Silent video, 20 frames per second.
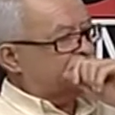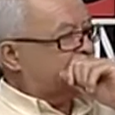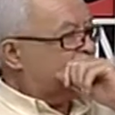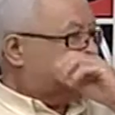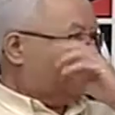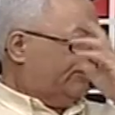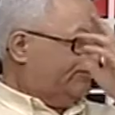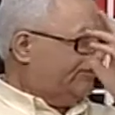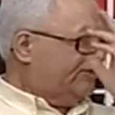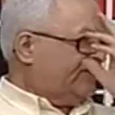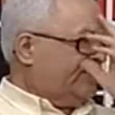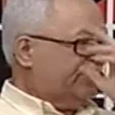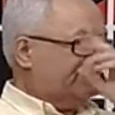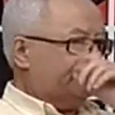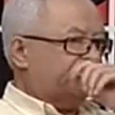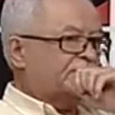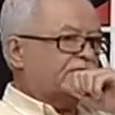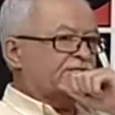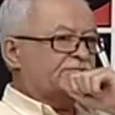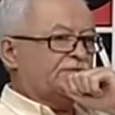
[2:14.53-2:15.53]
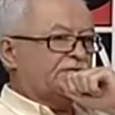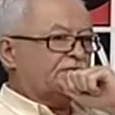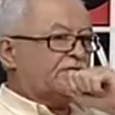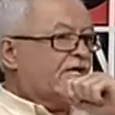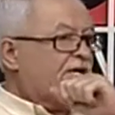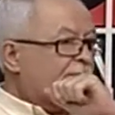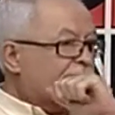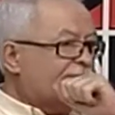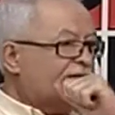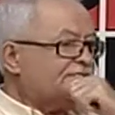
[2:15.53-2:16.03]
nova, mais nova. evidentemente.
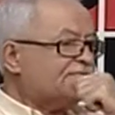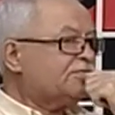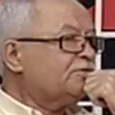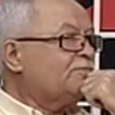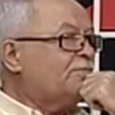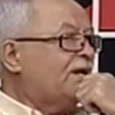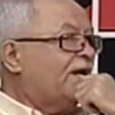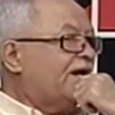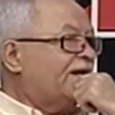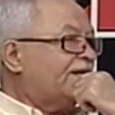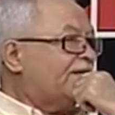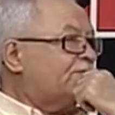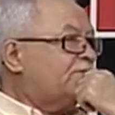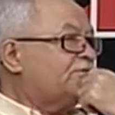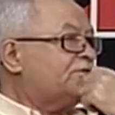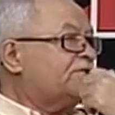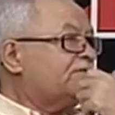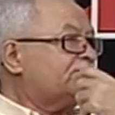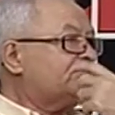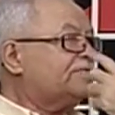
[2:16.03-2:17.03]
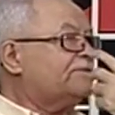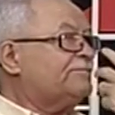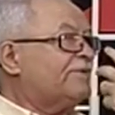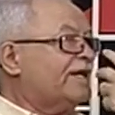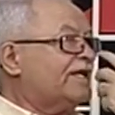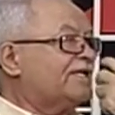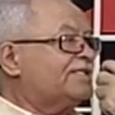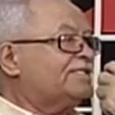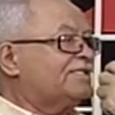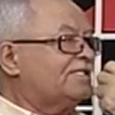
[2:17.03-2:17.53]
Mas Silmara, o que
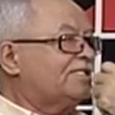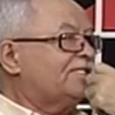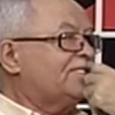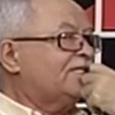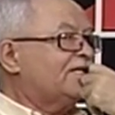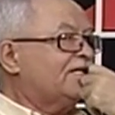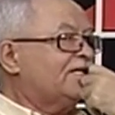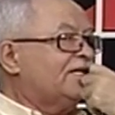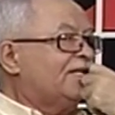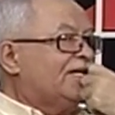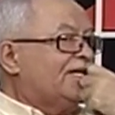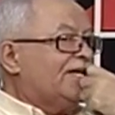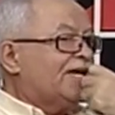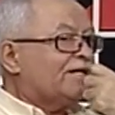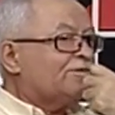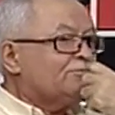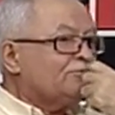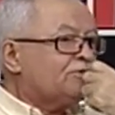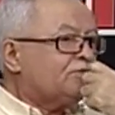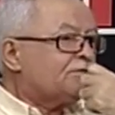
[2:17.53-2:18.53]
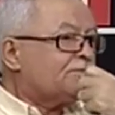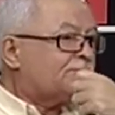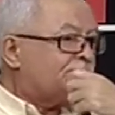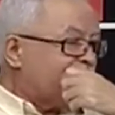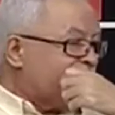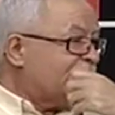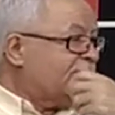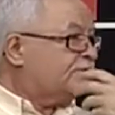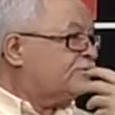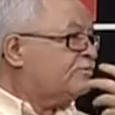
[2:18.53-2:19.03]
Silmara tinha era um
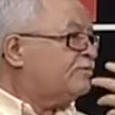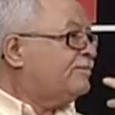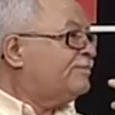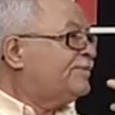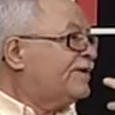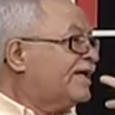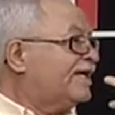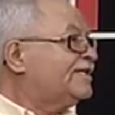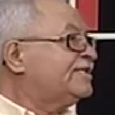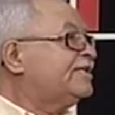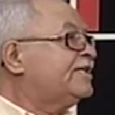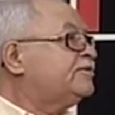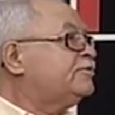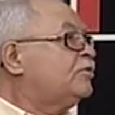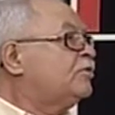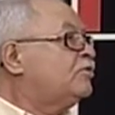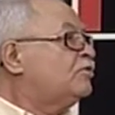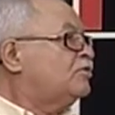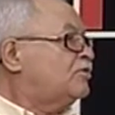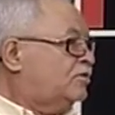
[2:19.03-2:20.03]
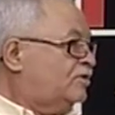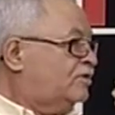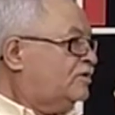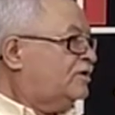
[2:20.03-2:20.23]
espírito empreendedor.